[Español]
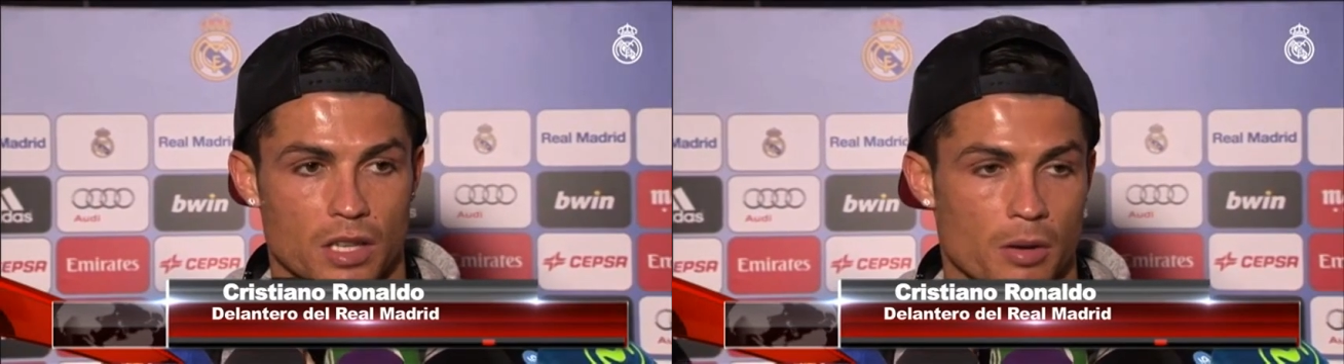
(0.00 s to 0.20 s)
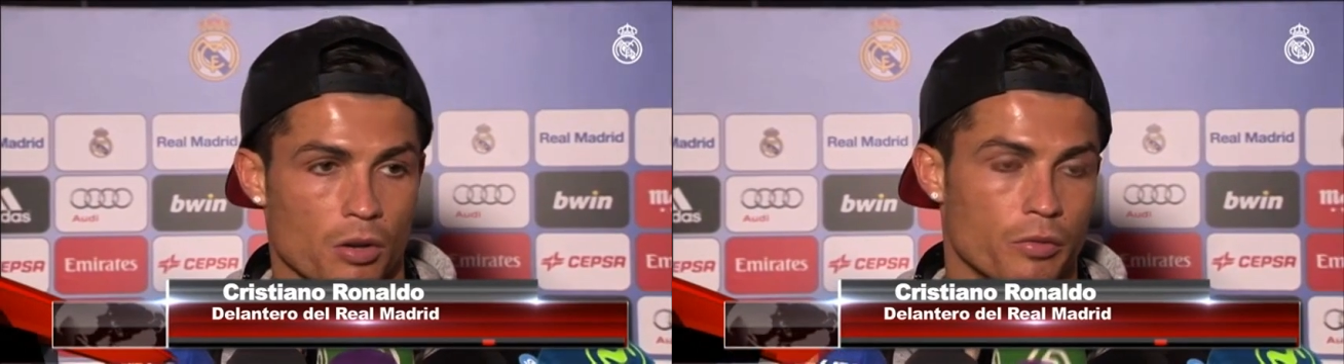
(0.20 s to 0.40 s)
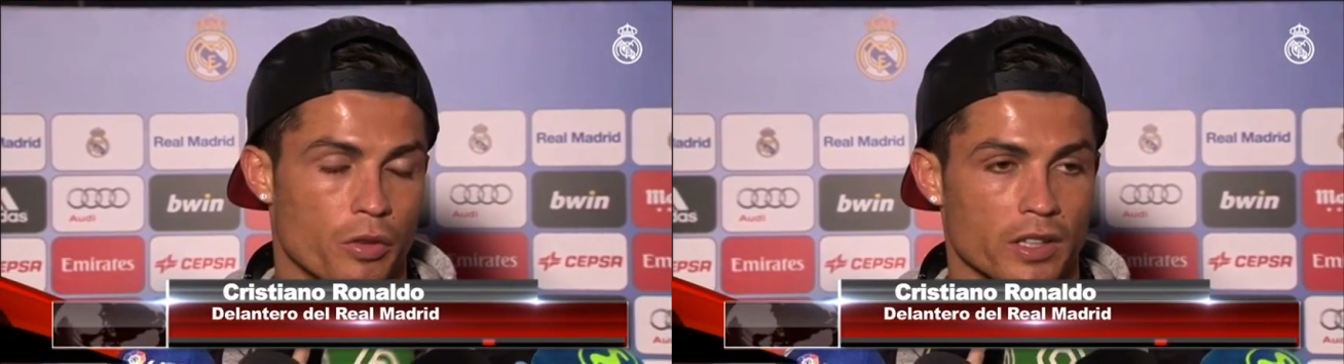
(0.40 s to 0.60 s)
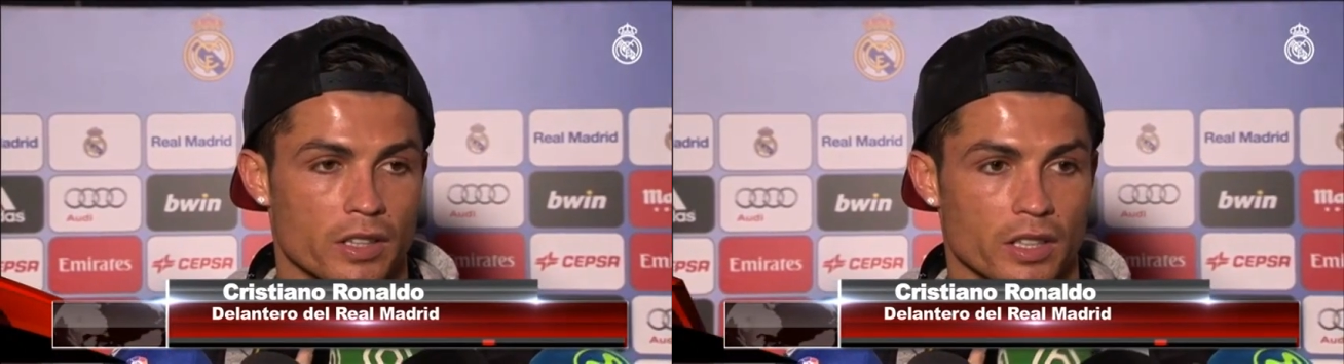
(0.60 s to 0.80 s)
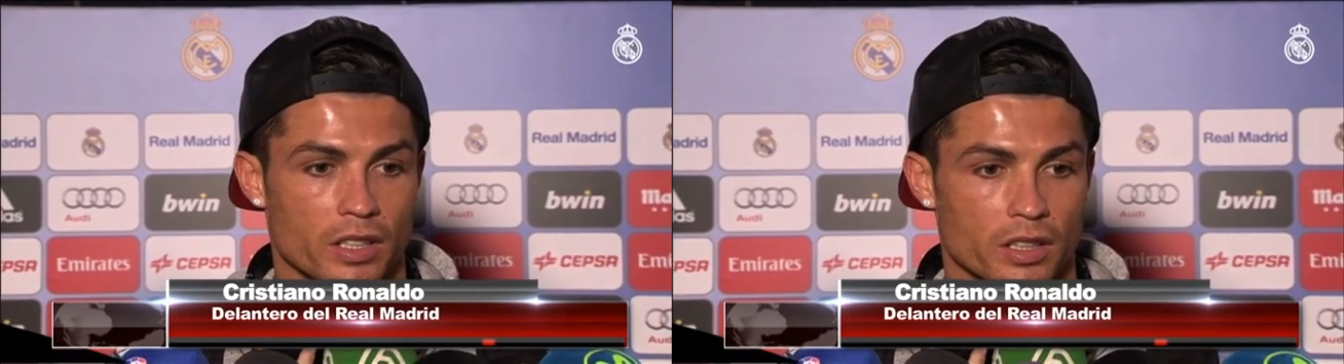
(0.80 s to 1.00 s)
trabajo
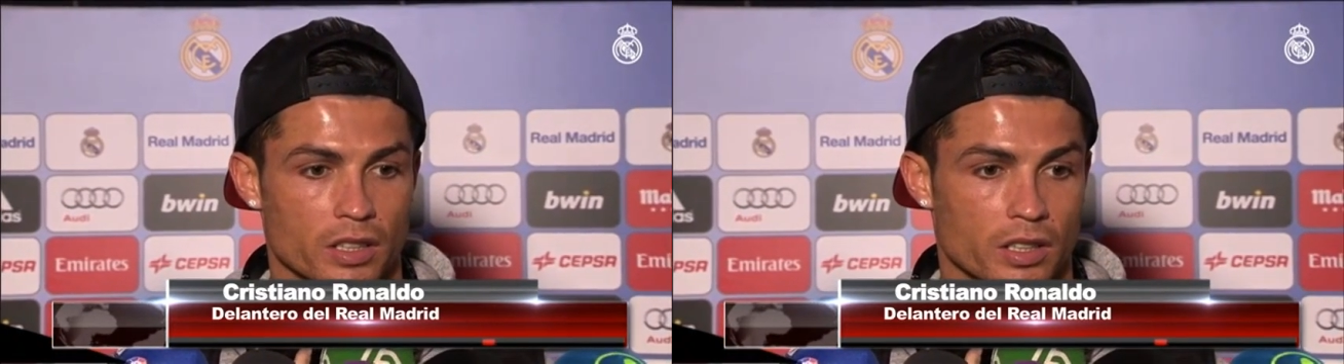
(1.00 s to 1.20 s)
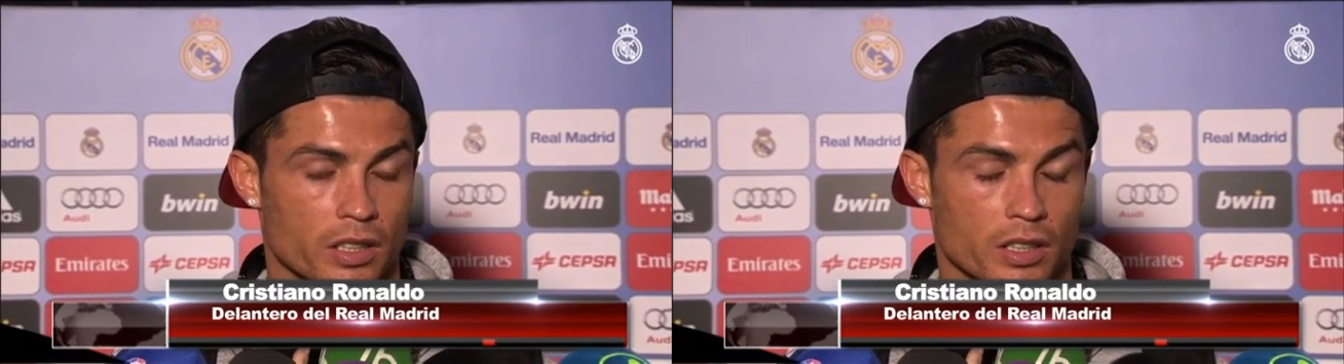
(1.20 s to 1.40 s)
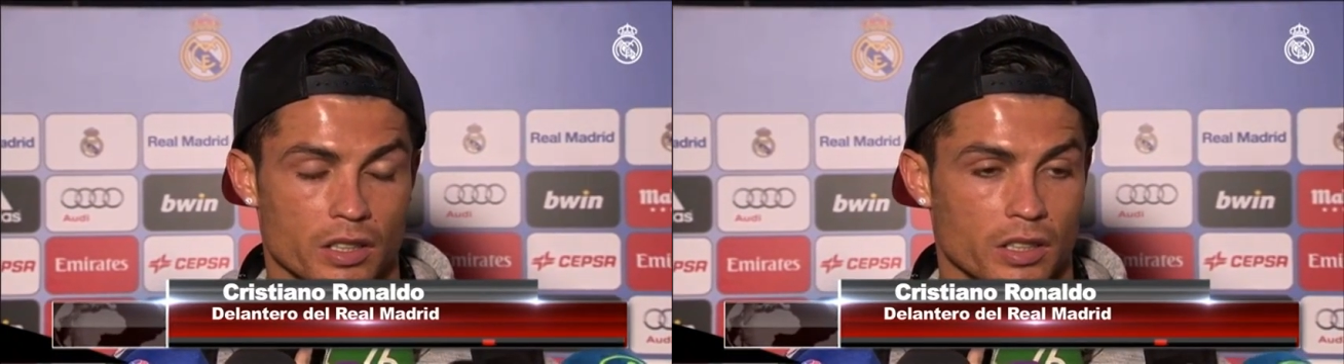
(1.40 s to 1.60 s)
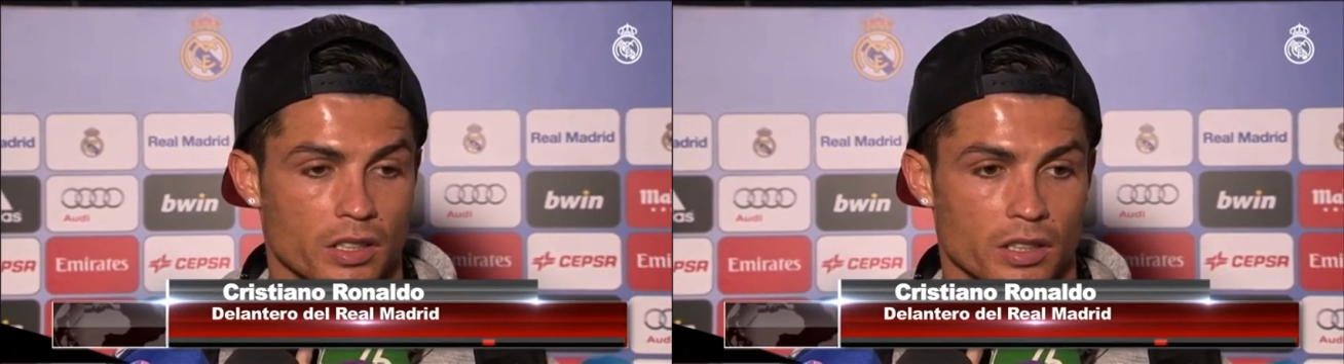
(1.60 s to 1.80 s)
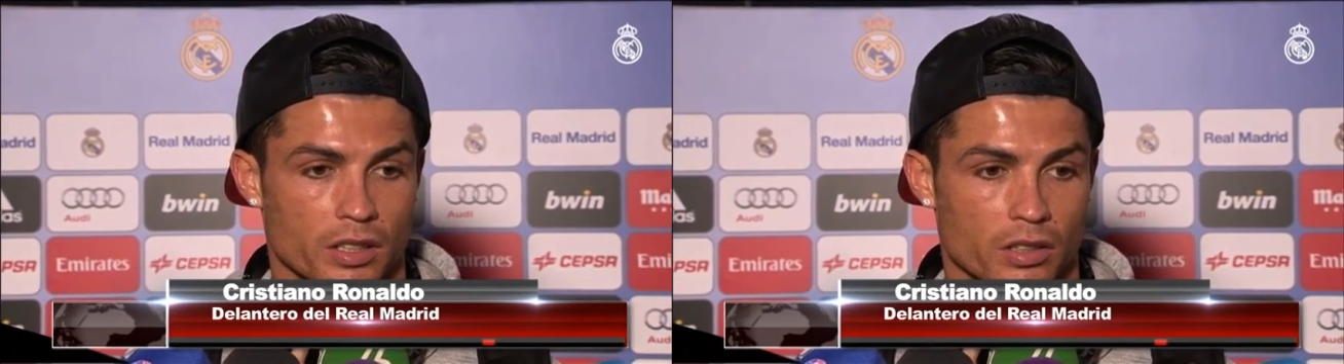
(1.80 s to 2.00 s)
fuerte
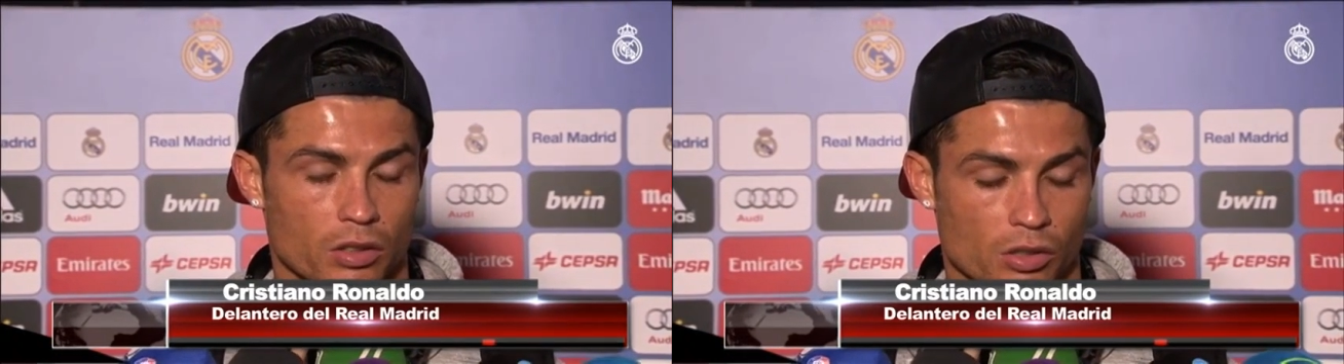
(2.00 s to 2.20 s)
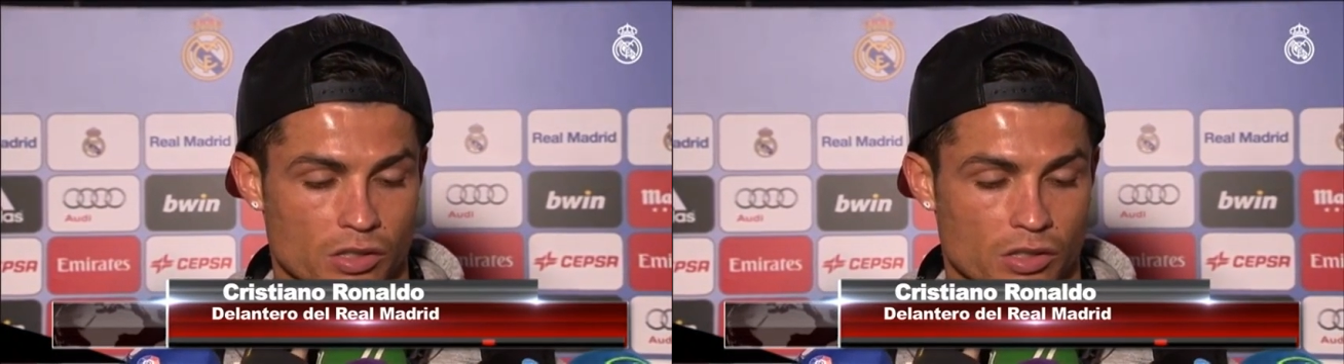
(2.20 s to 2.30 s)
y los